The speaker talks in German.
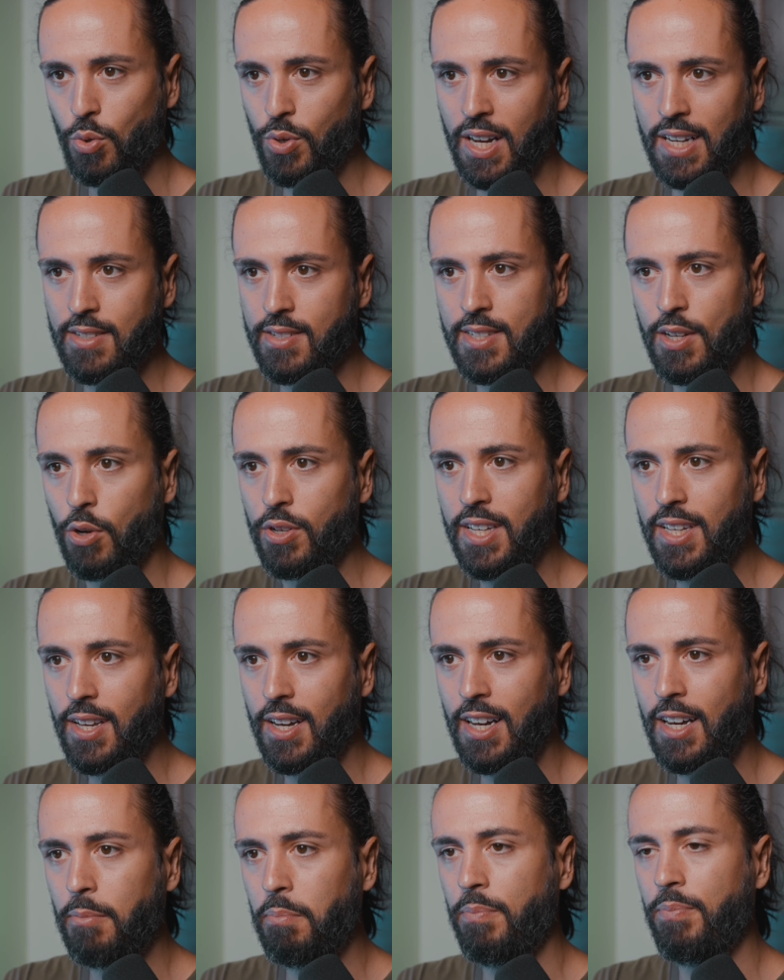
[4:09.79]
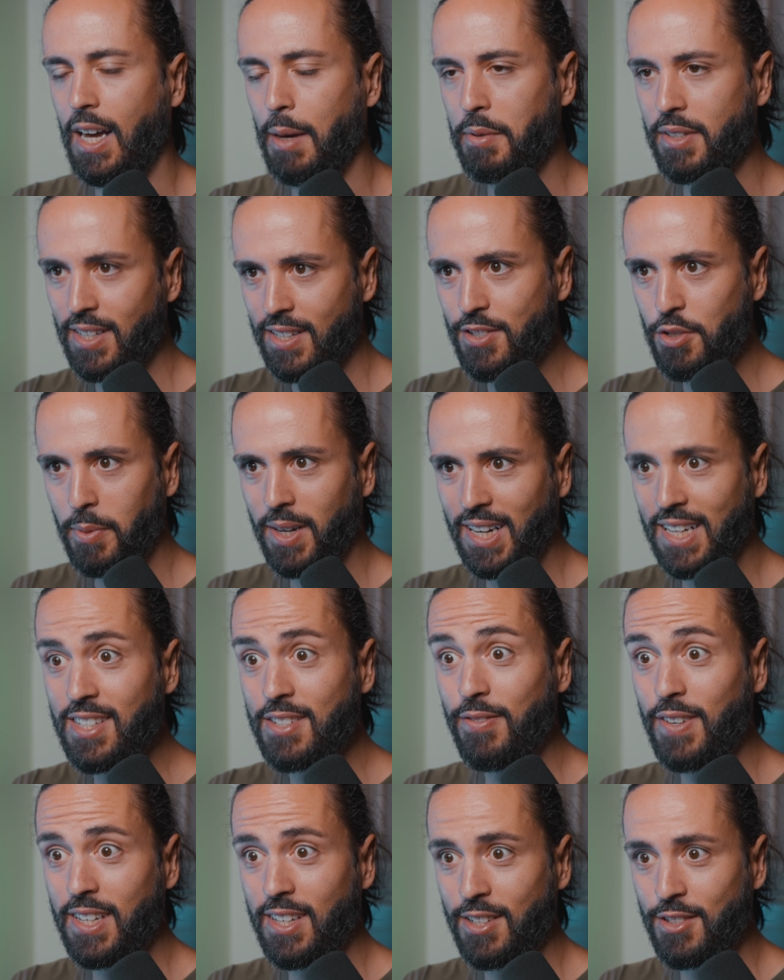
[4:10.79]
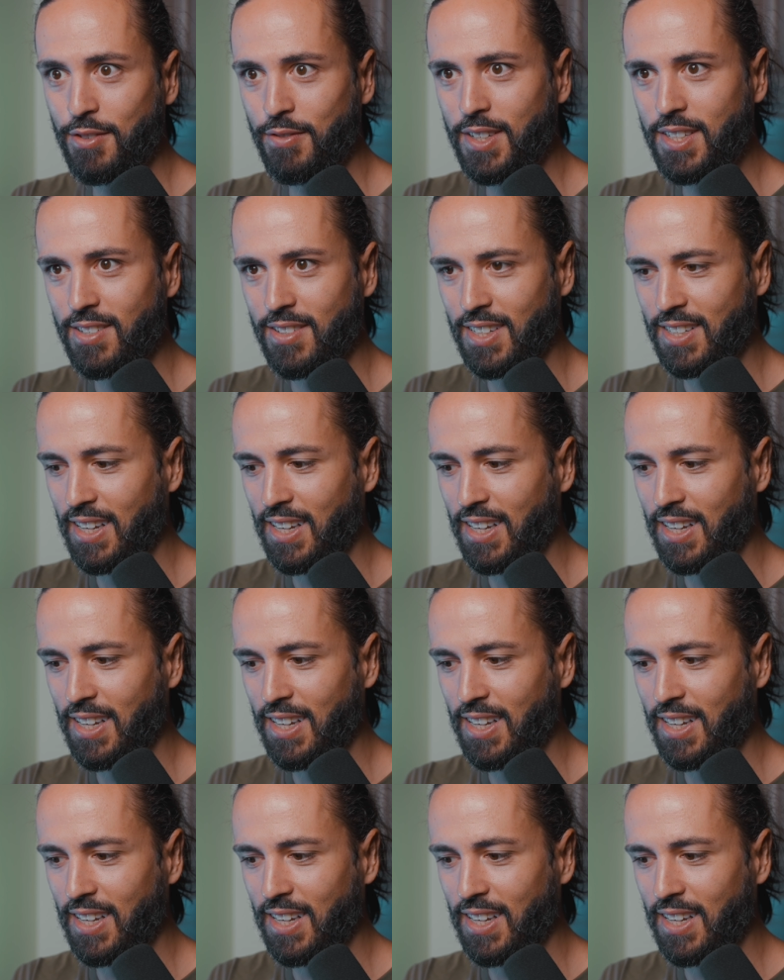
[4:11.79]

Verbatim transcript: Du kannst es auch nicht haben, aber das ist nochmal ganz wichtig zu wissen,